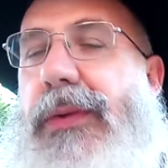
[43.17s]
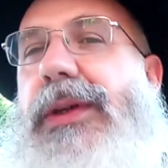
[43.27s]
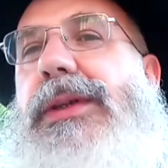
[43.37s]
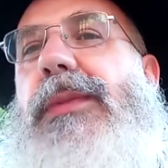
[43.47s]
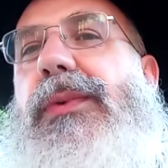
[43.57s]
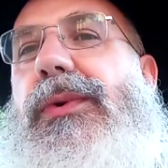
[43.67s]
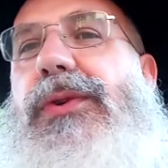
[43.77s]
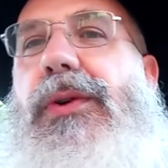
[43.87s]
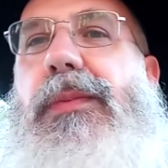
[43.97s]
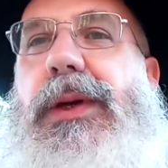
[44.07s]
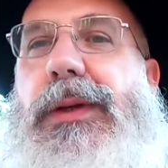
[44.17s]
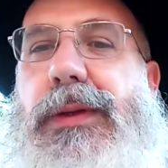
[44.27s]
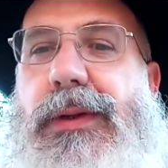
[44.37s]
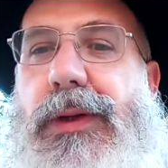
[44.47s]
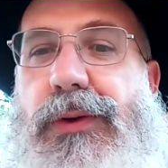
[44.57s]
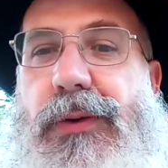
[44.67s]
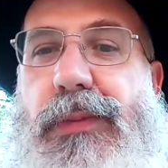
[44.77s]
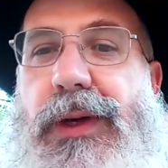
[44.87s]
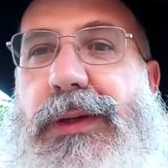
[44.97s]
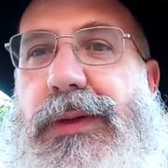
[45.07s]
dit que c'est pour le Shalom Le
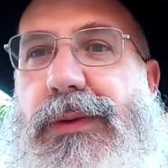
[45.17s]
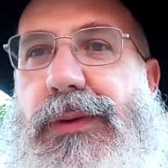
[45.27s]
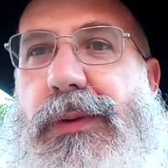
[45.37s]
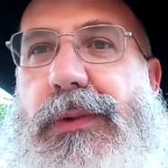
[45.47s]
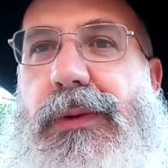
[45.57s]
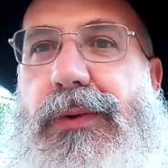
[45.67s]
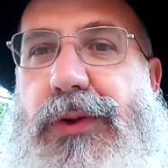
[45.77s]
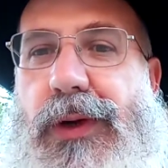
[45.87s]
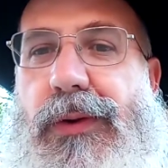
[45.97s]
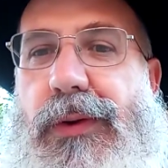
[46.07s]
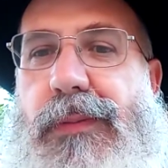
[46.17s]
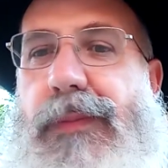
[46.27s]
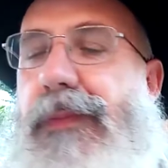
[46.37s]
Shalom c'est justement le Shalom.